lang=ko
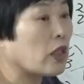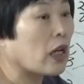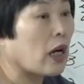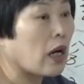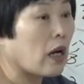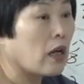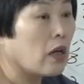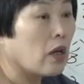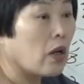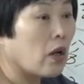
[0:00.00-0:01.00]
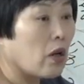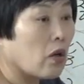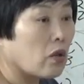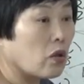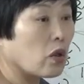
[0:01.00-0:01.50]
제가
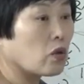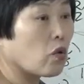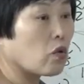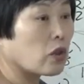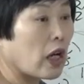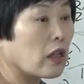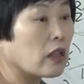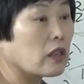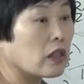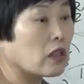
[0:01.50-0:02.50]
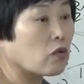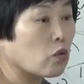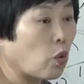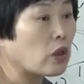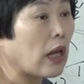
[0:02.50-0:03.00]
이쪽으로 제극인을 시키
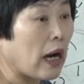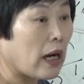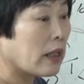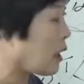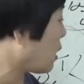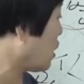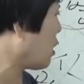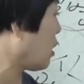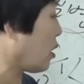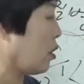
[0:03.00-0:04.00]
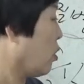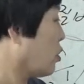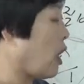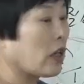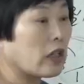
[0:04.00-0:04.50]
돈이 나가야 이게
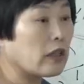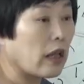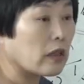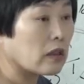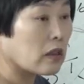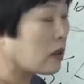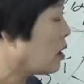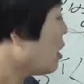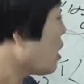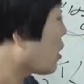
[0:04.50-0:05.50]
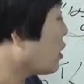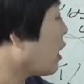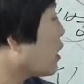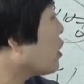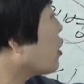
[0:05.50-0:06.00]
제극인 된 거거든.
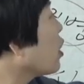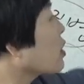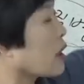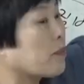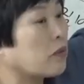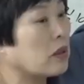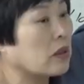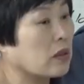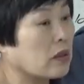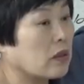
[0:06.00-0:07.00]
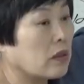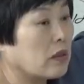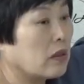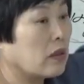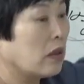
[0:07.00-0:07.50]
그래야 이 형살이 풀리는 거야.
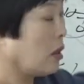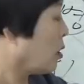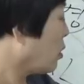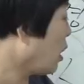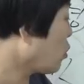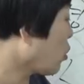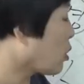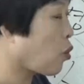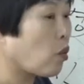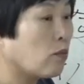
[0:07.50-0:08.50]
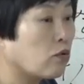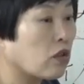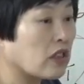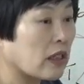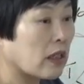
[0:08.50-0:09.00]
얘 속에 돈을
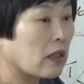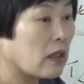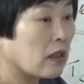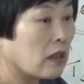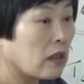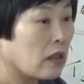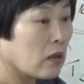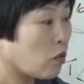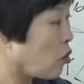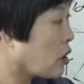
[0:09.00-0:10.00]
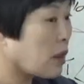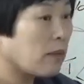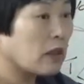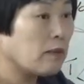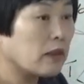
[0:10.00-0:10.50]
묻었잖아. 돈을 제가
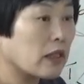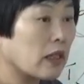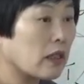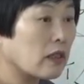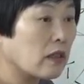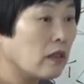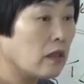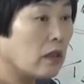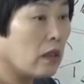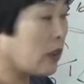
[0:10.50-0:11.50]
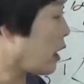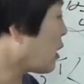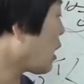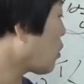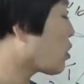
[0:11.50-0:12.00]
머금었잖아. 그죠?
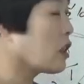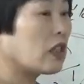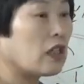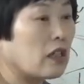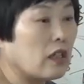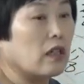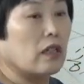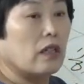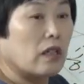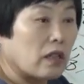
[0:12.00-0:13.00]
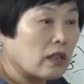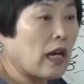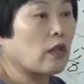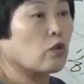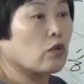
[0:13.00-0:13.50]
챙겨가고 저끼리
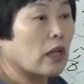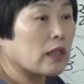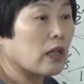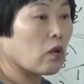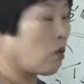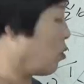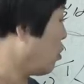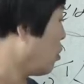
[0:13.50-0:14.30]
상충을 한다고.